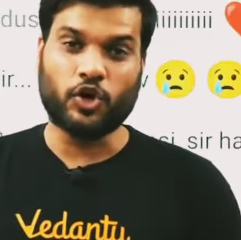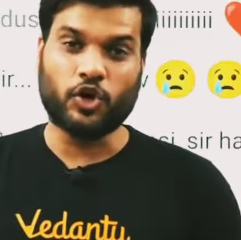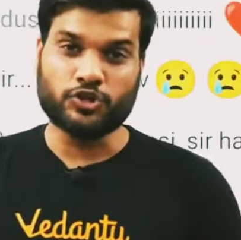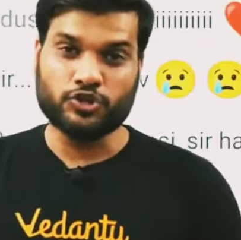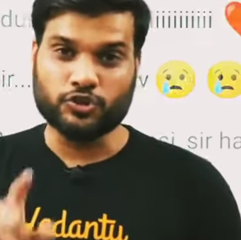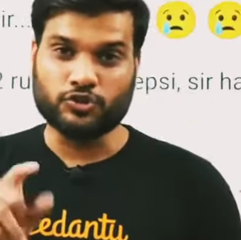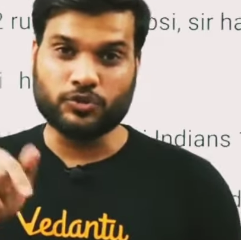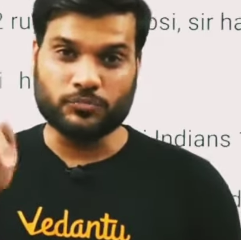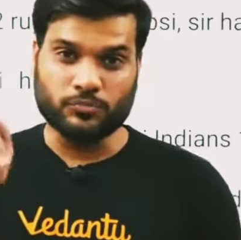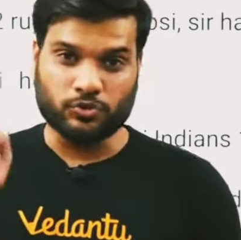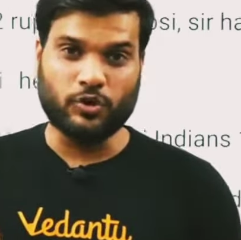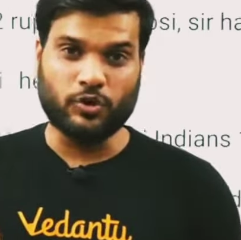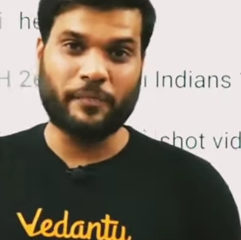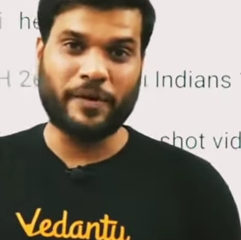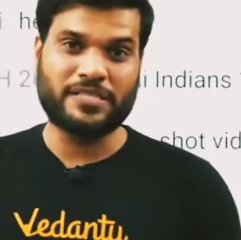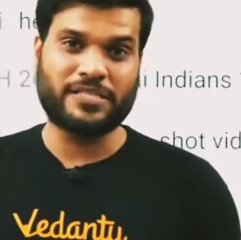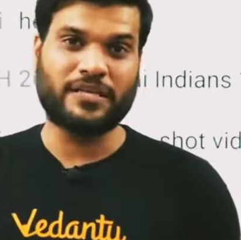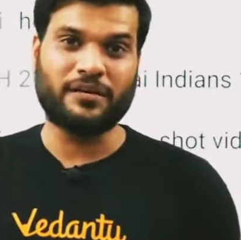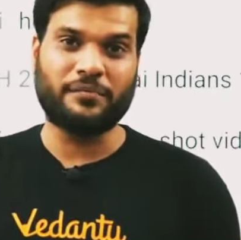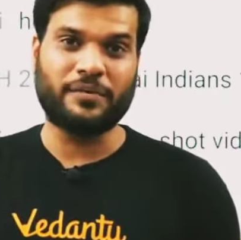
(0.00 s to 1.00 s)
और जो तुम दो
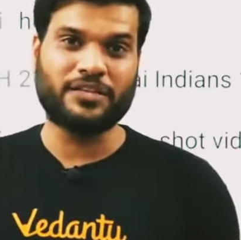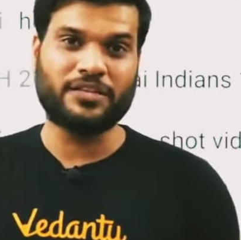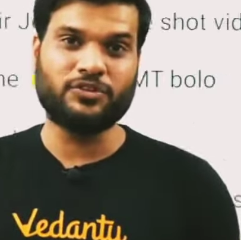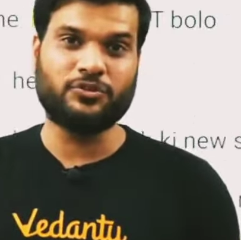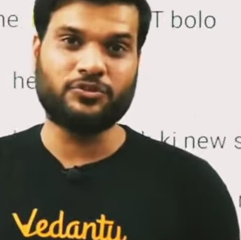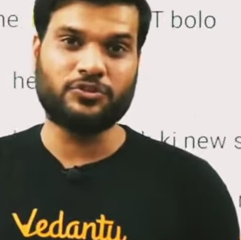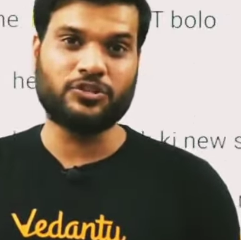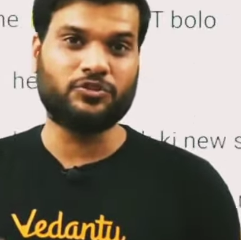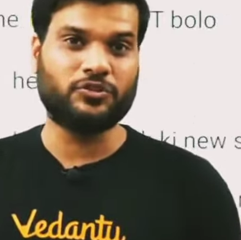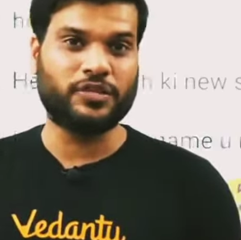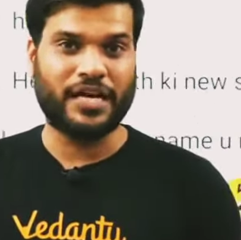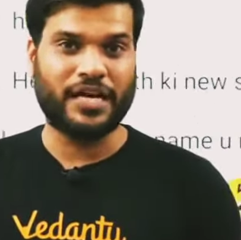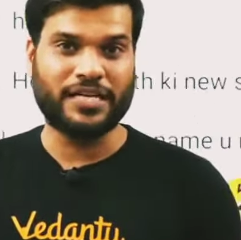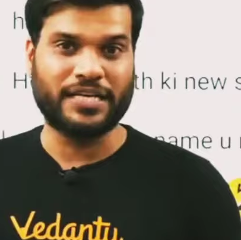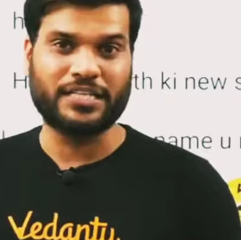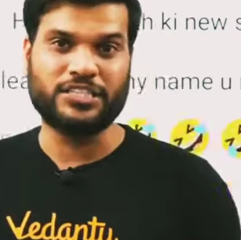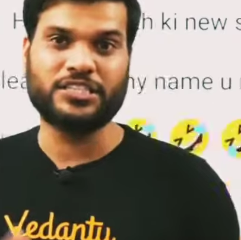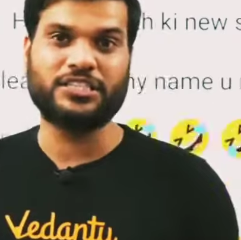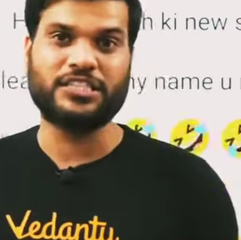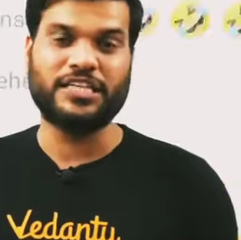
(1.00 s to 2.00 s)
पैसे कमाते होते तो यहाँ
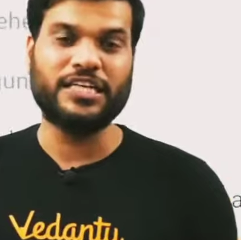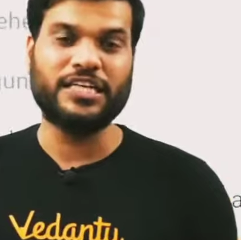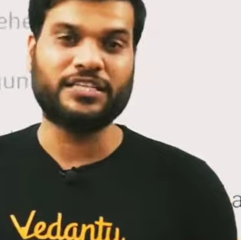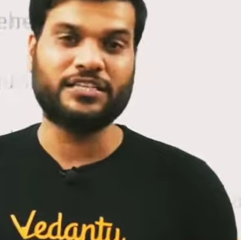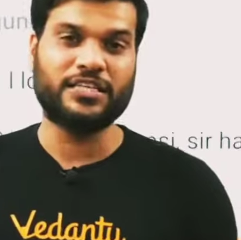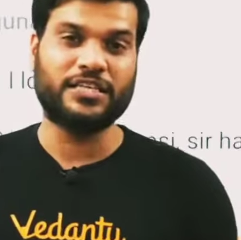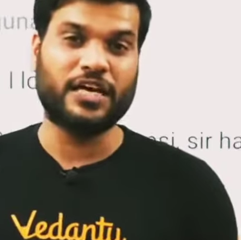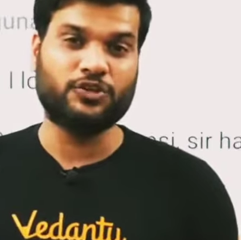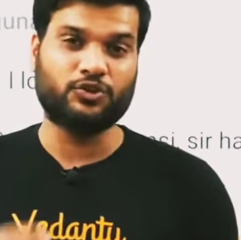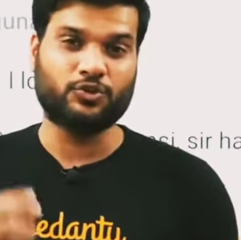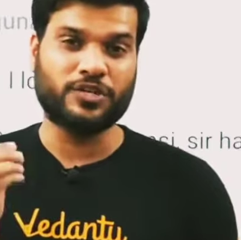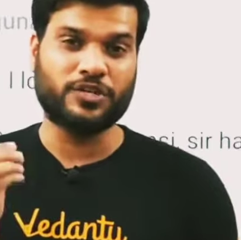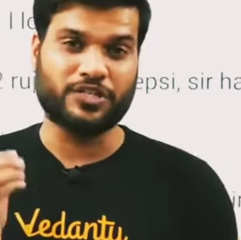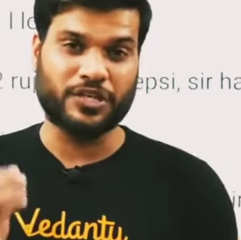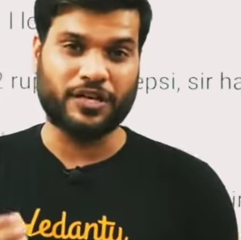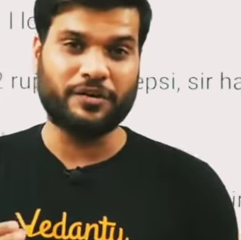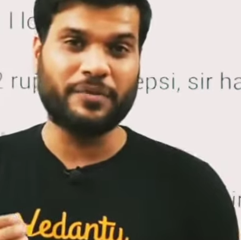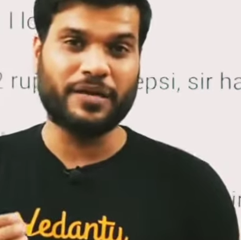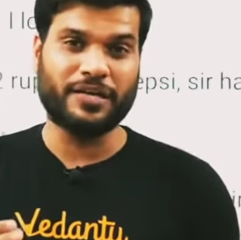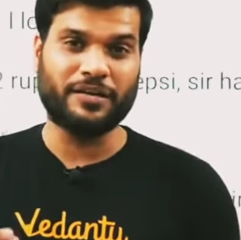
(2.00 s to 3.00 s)
ये चीज़ नहीं लिखते ना तुम्हें
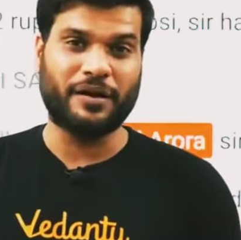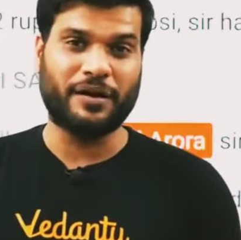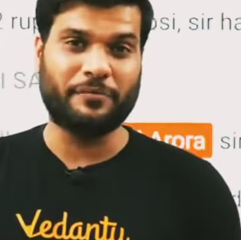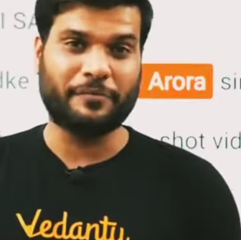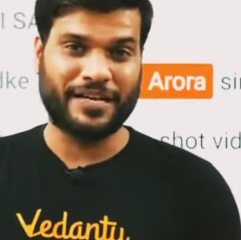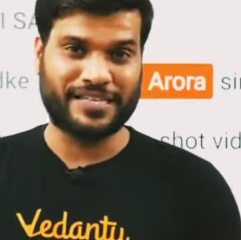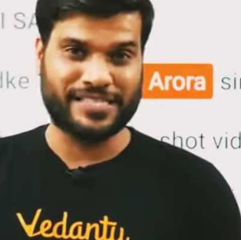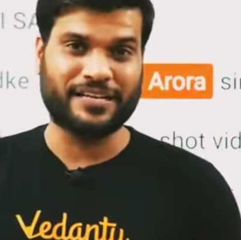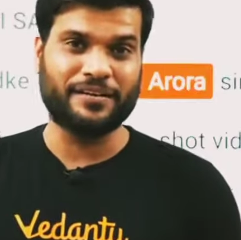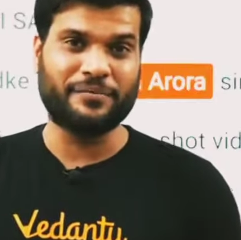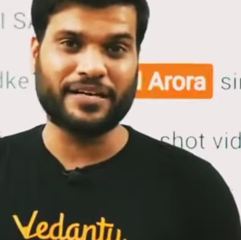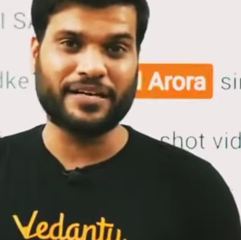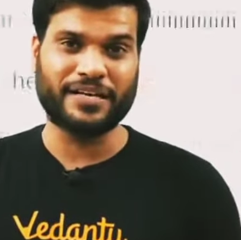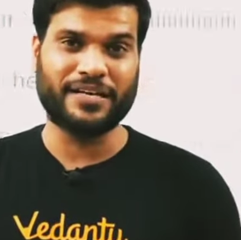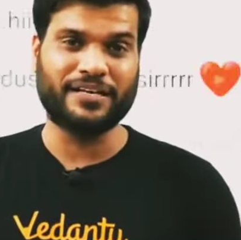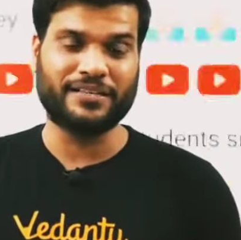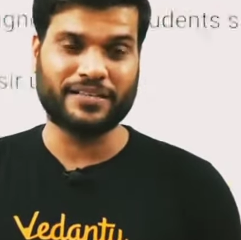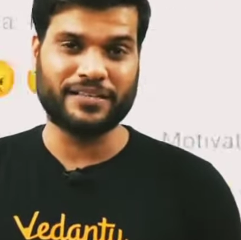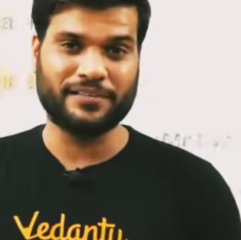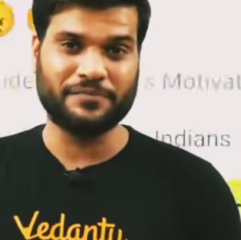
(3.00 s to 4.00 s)
शर्म है कि बाप कैसे कमा
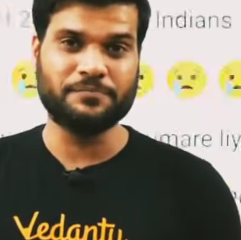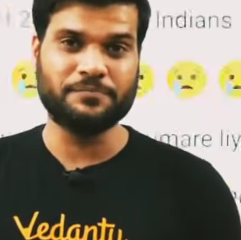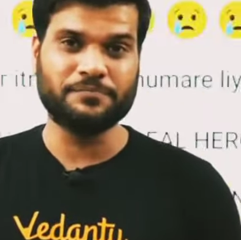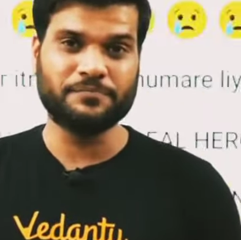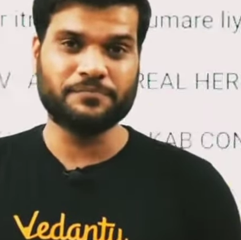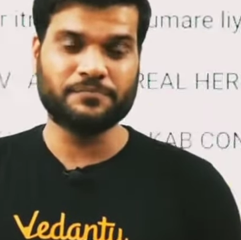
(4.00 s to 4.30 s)
के आता है